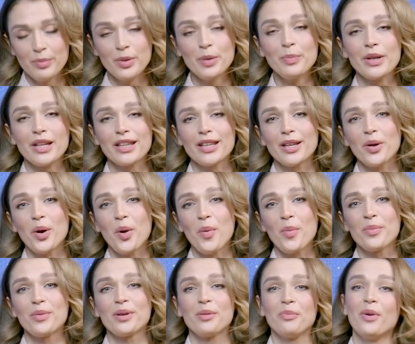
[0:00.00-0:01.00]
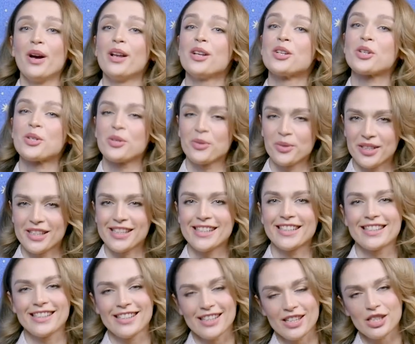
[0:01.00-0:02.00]
Мы передаем большой
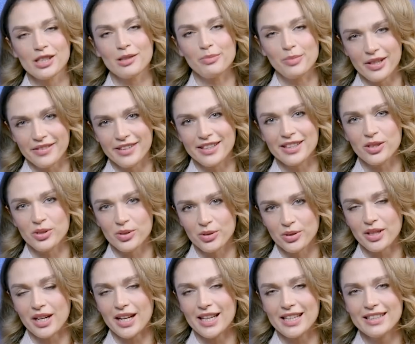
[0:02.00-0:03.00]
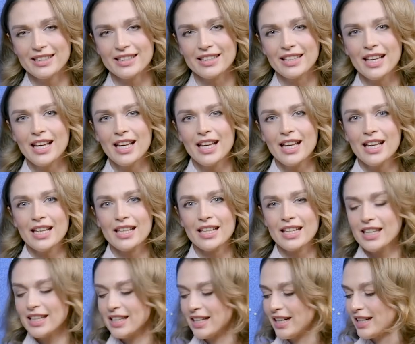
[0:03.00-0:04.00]
сердечный привет из Украины
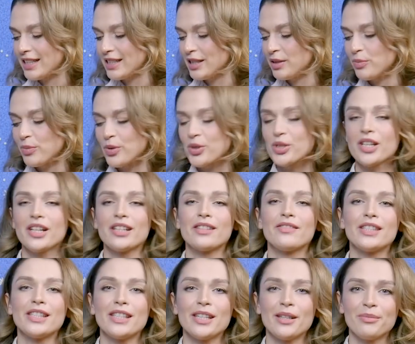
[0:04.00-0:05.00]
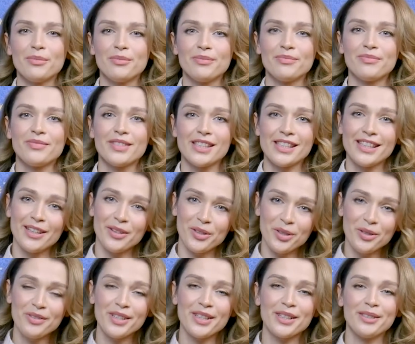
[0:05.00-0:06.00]
и хотим пожелать всем
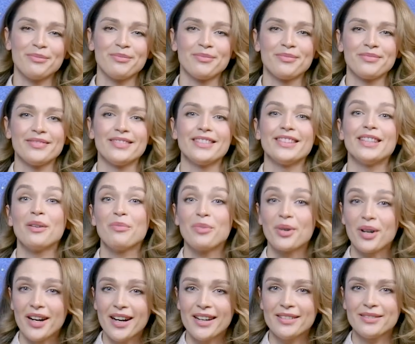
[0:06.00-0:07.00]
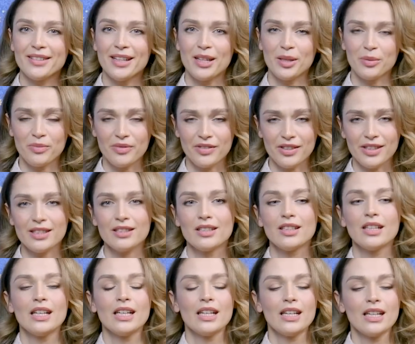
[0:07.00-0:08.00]
здоровья, добра, любви,
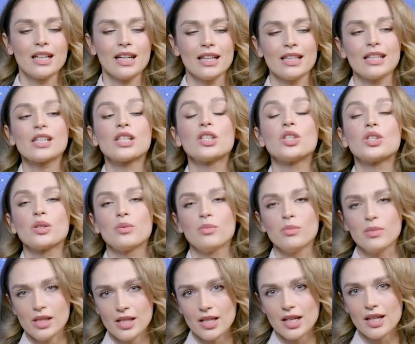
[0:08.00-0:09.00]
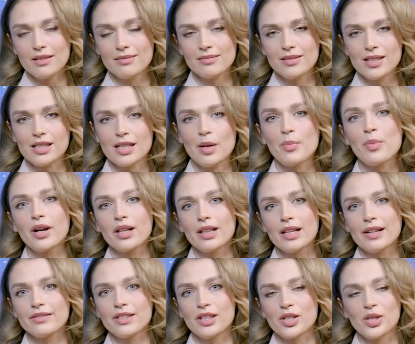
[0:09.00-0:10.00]
конечно же, мира. И самое
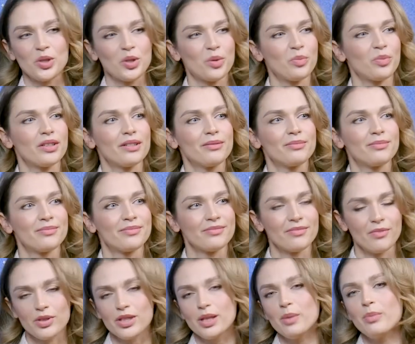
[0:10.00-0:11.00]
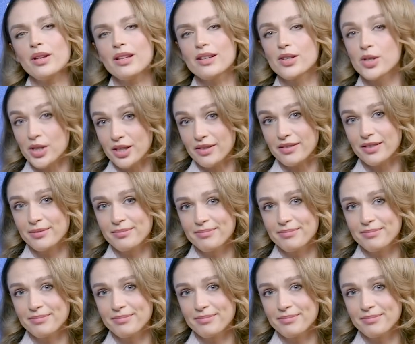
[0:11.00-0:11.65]
главное, чтобы все были живы.